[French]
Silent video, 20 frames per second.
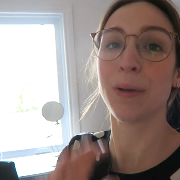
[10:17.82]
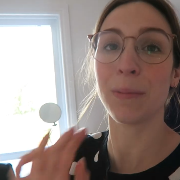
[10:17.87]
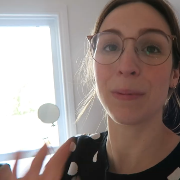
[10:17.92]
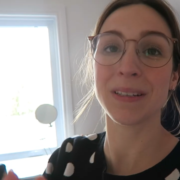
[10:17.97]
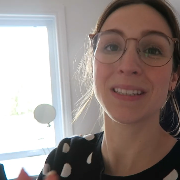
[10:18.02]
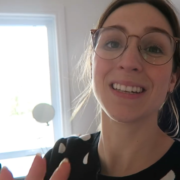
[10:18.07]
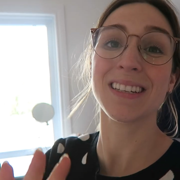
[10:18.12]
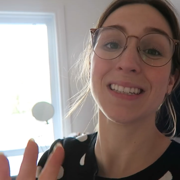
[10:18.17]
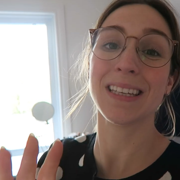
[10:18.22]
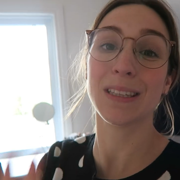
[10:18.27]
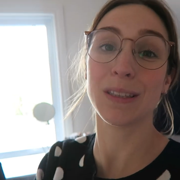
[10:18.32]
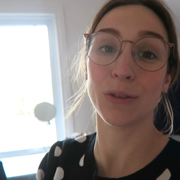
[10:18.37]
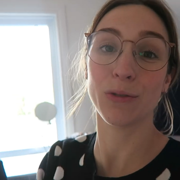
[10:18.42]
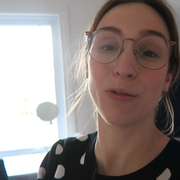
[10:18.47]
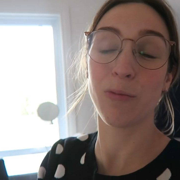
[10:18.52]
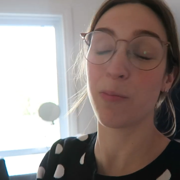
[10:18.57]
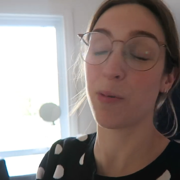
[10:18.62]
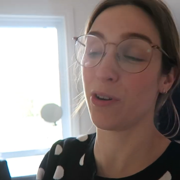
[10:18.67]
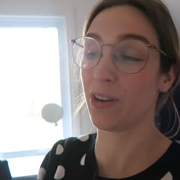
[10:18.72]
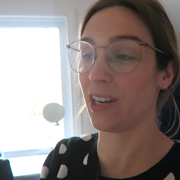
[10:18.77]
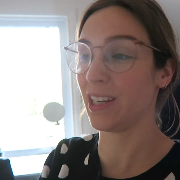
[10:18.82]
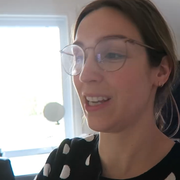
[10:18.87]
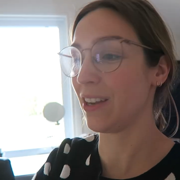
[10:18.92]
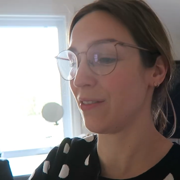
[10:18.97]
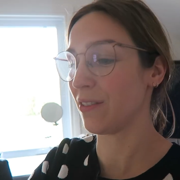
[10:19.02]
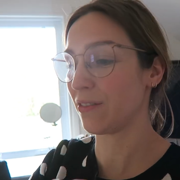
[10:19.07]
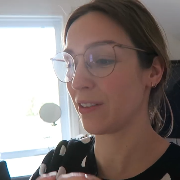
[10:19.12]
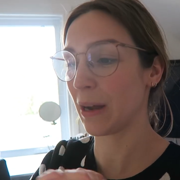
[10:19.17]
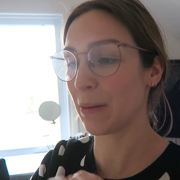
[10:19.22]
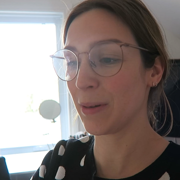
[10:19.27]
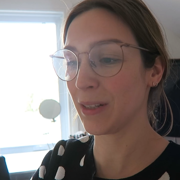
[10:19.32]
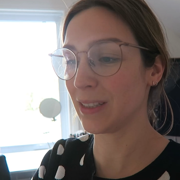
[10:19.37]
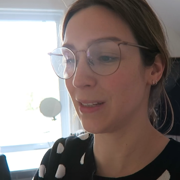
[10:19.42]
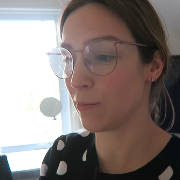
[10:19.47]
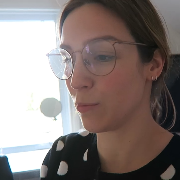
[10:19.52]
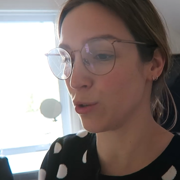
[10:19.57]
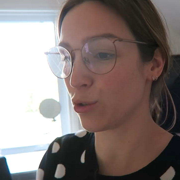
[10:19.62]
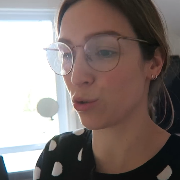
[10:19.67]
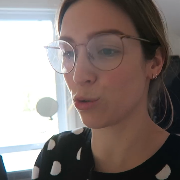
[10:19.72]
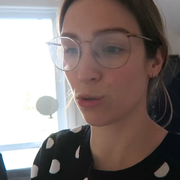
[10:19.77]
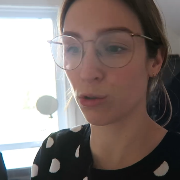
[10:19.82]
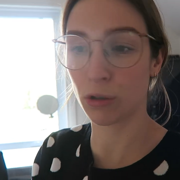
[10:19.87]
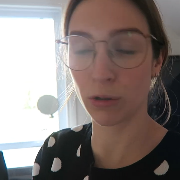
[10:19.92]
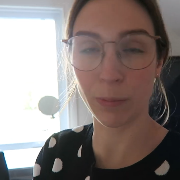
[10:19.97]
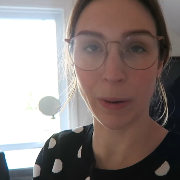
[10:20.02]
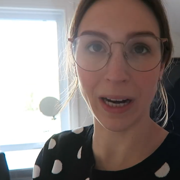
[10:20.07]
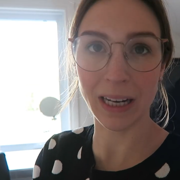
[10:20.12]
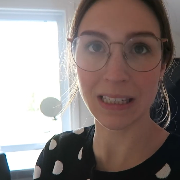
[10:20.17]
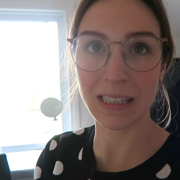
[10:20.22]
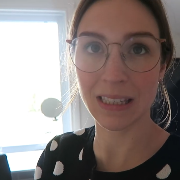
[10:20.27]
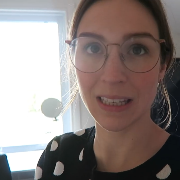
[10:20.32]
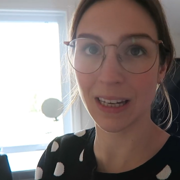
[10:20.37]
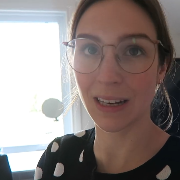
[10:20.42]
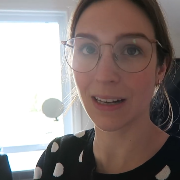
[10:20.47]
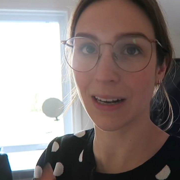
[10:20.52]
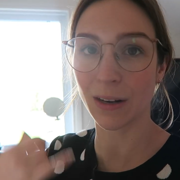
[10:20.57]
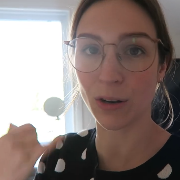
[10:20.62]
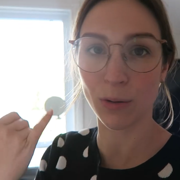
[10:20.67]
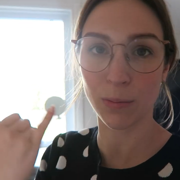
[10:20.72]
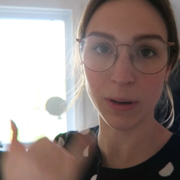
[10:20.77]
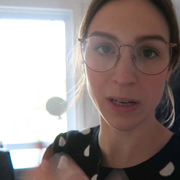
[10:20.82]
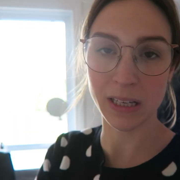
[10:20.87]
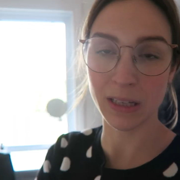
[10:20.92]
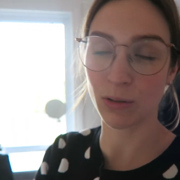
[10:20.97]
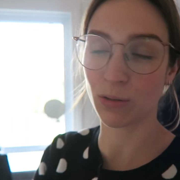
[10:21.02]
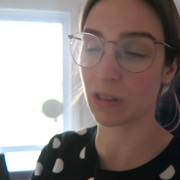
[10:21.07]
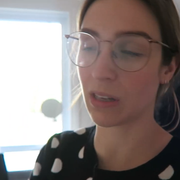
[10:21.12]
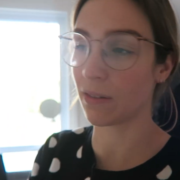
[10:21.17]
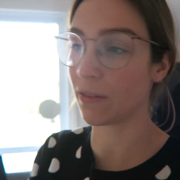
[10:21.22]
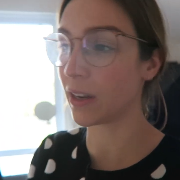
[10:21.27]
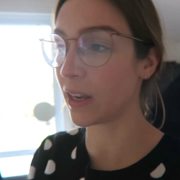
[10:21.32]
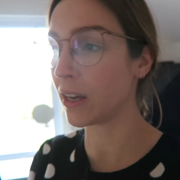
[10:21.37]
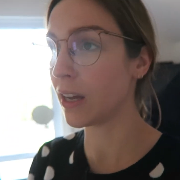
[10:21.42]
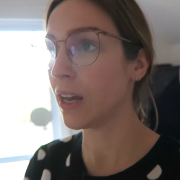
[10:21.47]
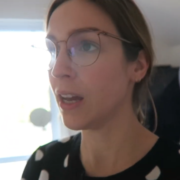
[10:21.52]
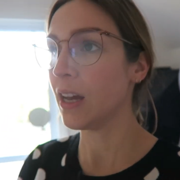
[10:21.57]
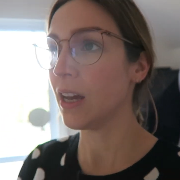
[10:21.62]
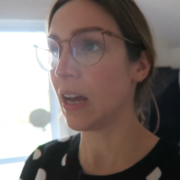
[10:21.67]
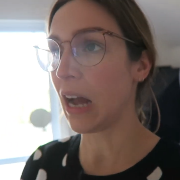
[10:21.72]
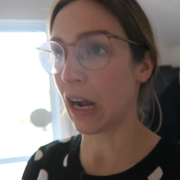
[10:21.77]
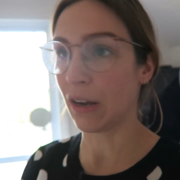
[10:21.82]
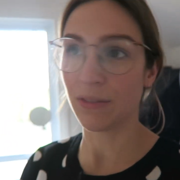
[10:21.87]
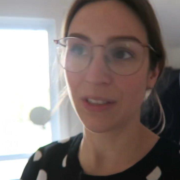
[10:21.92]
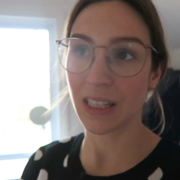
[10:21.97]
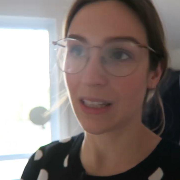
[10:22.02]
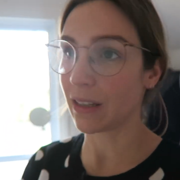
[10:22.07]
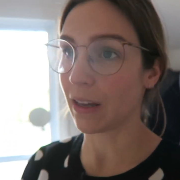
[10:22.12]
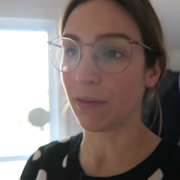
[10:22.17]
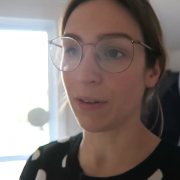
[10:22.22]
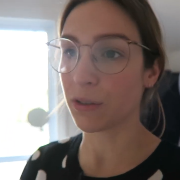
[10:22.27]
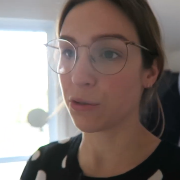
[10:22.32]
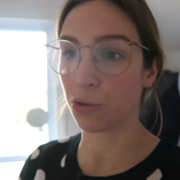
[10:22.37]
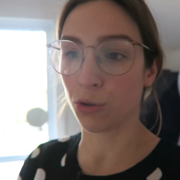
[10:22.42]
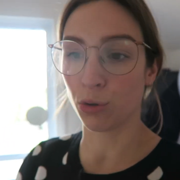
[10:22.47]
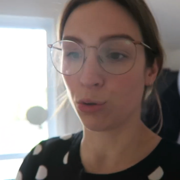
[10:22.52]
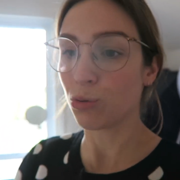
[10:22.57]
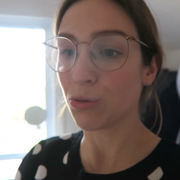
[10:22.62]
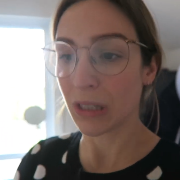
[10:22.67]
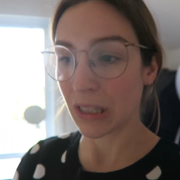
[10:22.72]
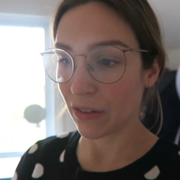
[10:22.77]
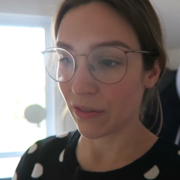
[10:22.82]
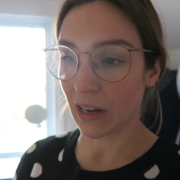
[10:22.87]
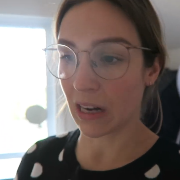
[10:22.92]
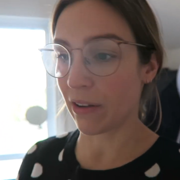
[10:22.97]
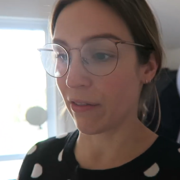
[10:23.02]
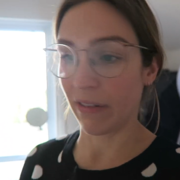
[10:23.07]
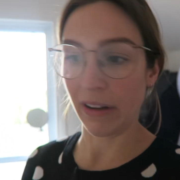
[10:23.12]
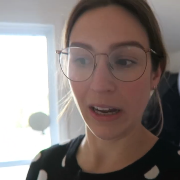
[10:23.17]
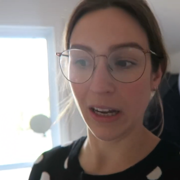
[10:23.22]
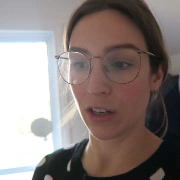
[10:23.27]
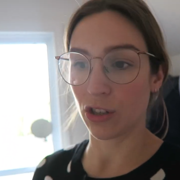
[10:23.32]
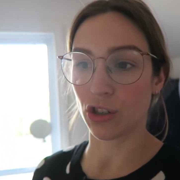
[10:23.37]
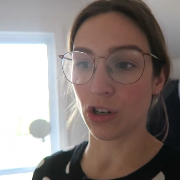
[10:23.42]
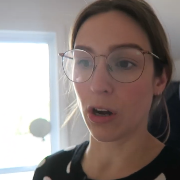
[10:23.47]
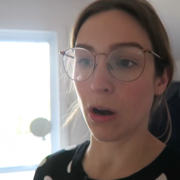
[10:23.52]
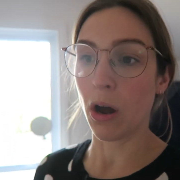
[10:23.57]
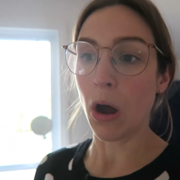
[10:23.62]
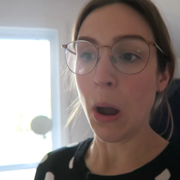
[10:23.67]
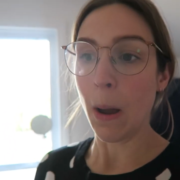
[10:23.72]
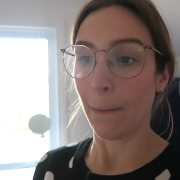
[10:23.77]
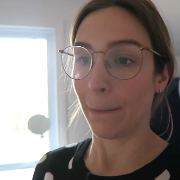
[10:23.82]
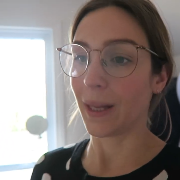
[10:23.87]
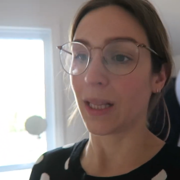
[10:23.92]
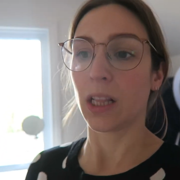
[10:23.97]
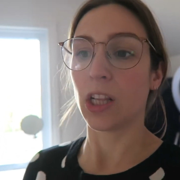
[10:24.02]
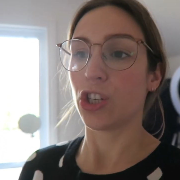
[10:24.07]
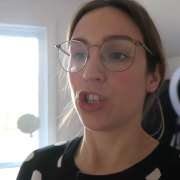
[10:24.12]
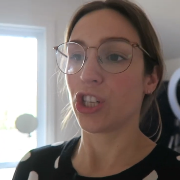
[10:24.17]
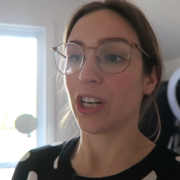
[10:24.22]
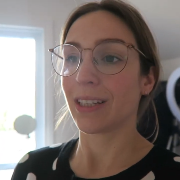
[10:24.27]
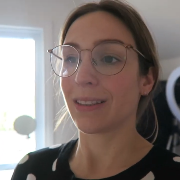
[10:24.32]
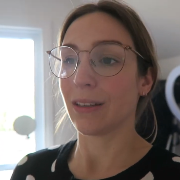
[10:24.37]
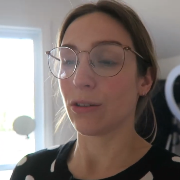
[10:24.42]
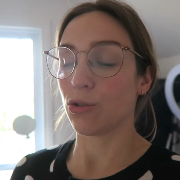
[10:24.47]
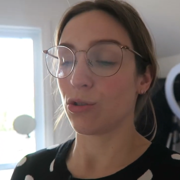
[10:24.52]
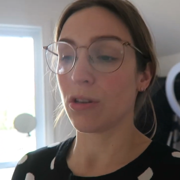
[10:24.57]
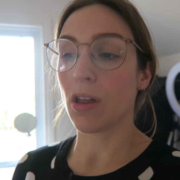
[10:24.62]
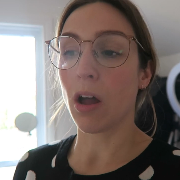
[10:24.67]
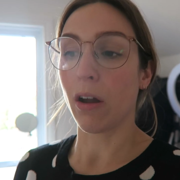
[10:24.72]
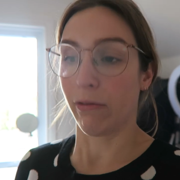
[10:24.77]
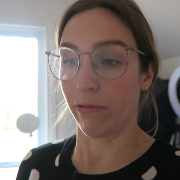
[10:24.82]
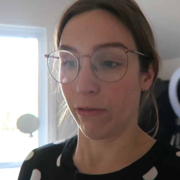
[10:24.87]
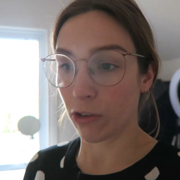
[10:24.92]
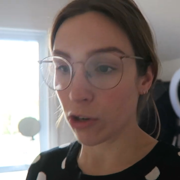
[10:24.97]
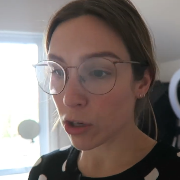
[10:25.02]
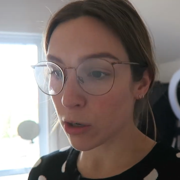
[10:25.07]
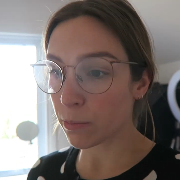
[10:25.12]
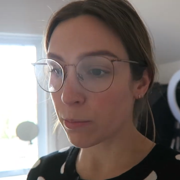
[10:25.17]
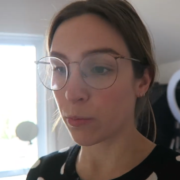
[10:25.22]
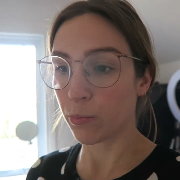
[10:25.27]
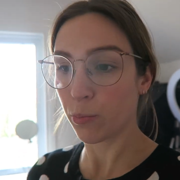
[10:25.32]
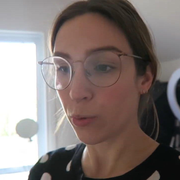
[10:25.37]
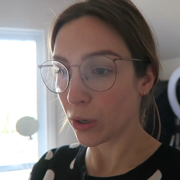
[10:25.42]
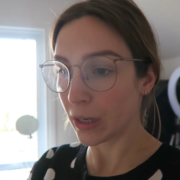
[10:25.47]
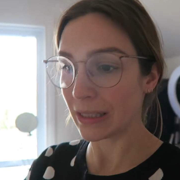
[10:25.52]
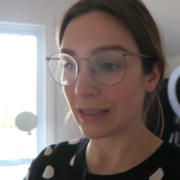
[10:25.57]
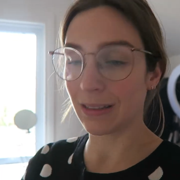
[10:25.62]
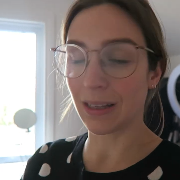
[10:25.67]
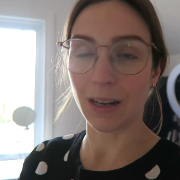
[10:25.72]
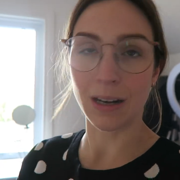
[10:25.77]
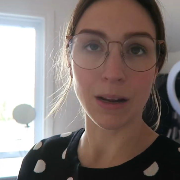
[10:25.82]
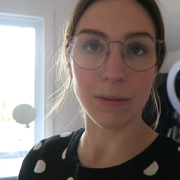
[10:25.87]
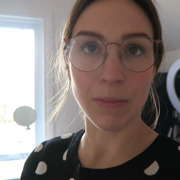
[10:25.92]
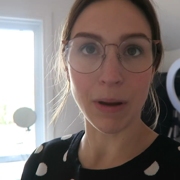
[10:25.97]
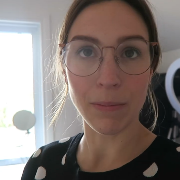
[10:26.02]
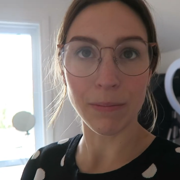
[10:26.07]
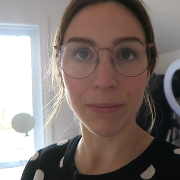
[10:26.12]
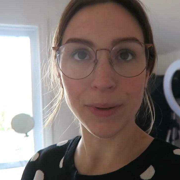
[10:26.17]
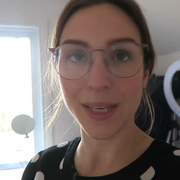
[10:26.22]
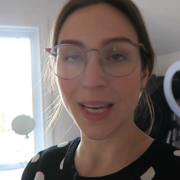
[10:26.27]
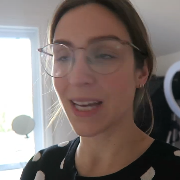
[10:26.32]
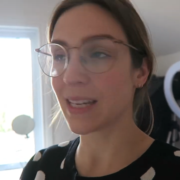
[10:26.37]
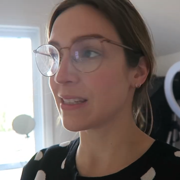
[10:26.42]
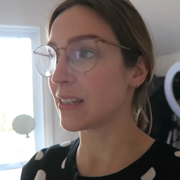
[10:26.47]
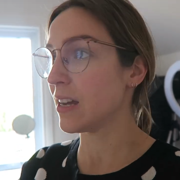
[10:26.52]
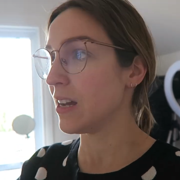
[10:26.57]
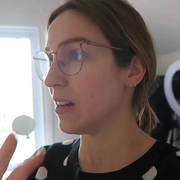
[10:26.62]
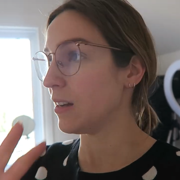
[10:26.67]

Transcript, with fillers: Puis en passant, inquiétez-vous pas, hein, il y avait vraiment des mesures super strictes. La compagnie nous avait avisé d'avance de tout ce qu'il fallait faire, genre mettre le chèque dans une enveloppe, pas être dans la même pièce,